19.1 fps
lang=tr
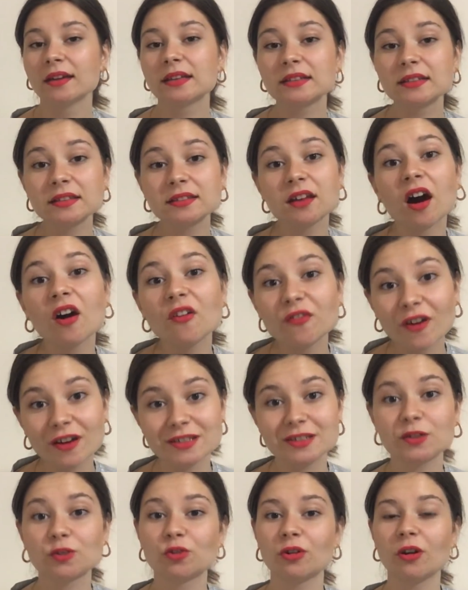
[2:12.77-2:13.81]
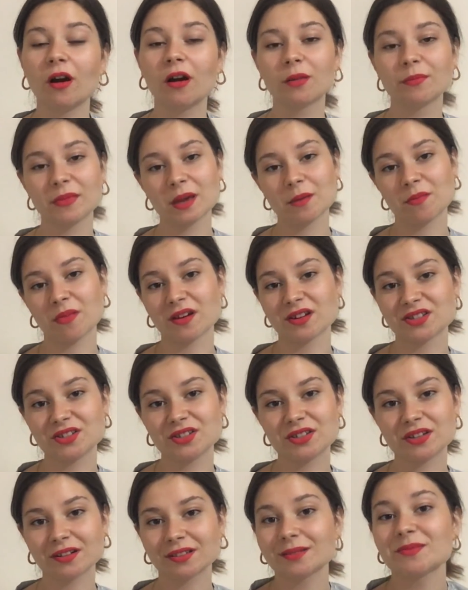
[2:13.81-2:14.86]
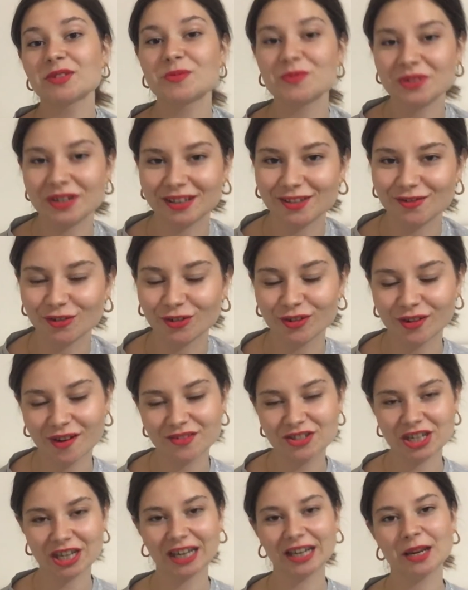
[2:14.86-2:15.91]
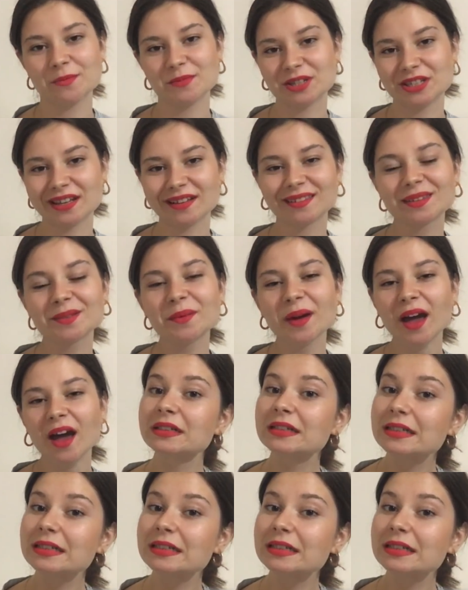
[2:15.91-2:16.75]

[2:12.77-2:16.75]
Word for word: Ya da daha fazla kilo almaya başlayacaktım. Hiçbir şekilde fotoğraf çekilemeyecektim.